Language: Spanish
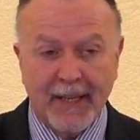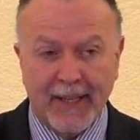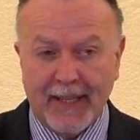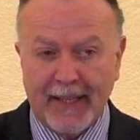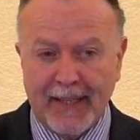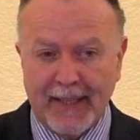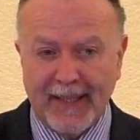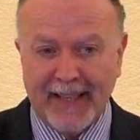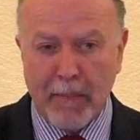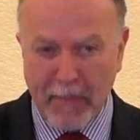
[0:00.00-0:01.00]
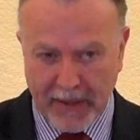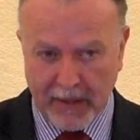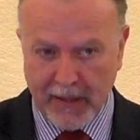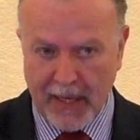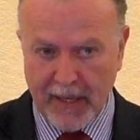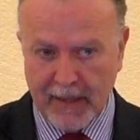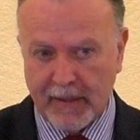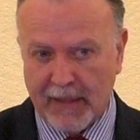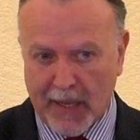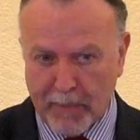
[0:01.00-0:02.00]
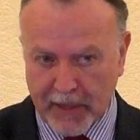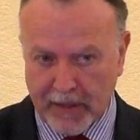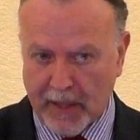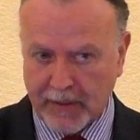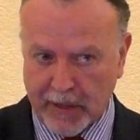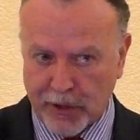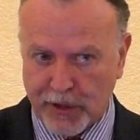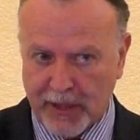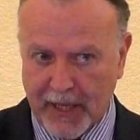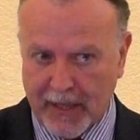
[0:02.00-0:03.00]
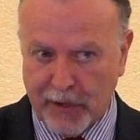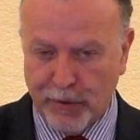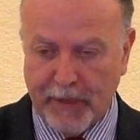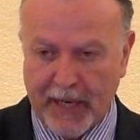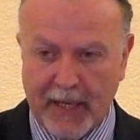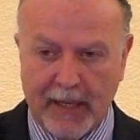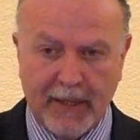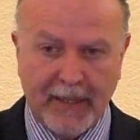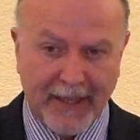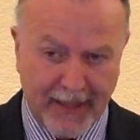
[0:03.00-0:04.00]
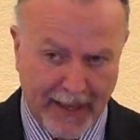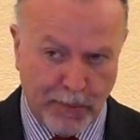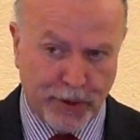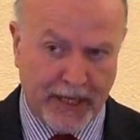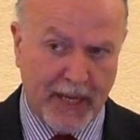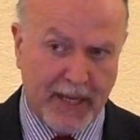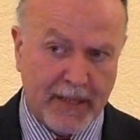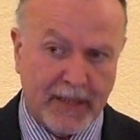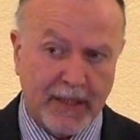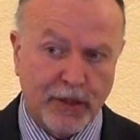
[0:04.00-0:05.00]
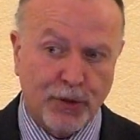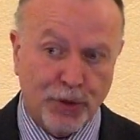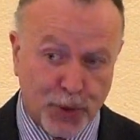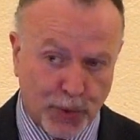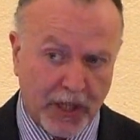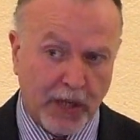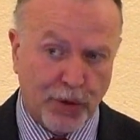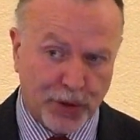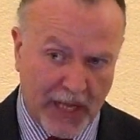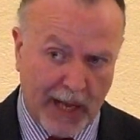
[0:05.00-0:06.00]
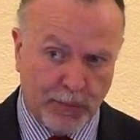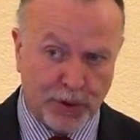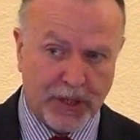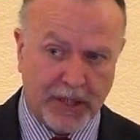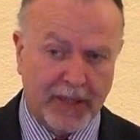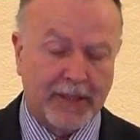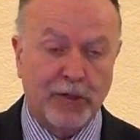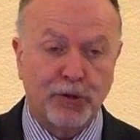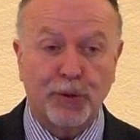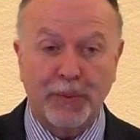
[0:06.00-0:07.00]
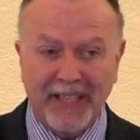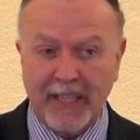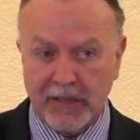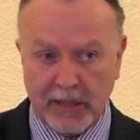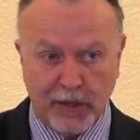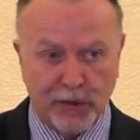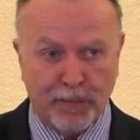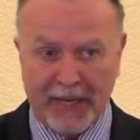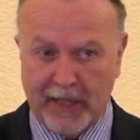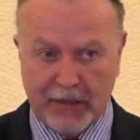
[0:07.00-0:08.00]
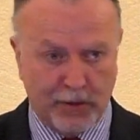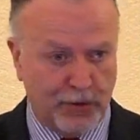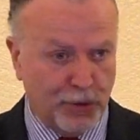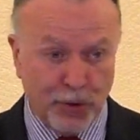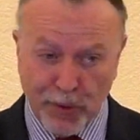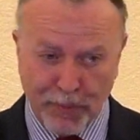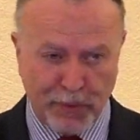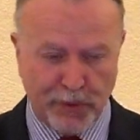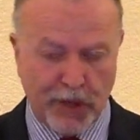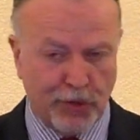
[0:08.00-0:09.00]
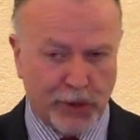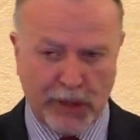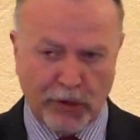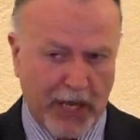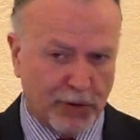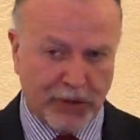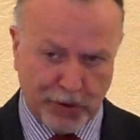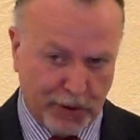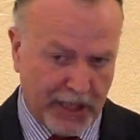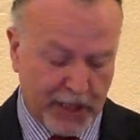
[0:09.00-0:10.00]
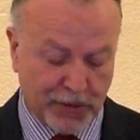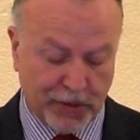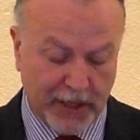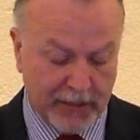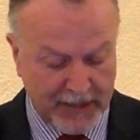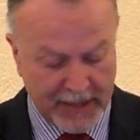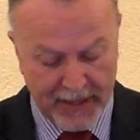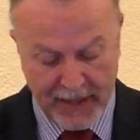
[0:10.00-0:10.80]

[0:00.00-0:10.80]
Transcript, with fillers: ah, capacidad, la capacidad que Dios le ha dado para elaborar y construir los salmos que de tanto bien han sido para todo el pueblo de Dios a lo largo de toda la historia.